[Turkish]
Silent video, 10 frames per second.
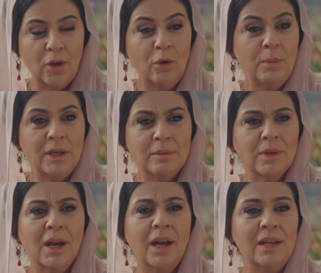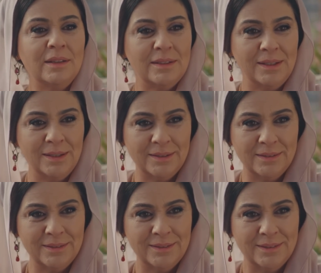Ömer'im gayet iyi.
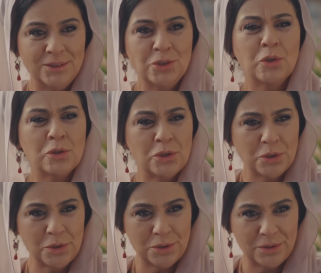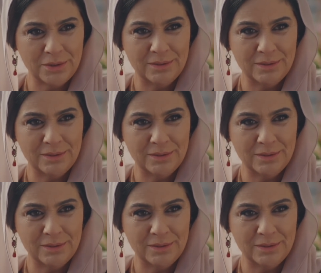Çok şükür.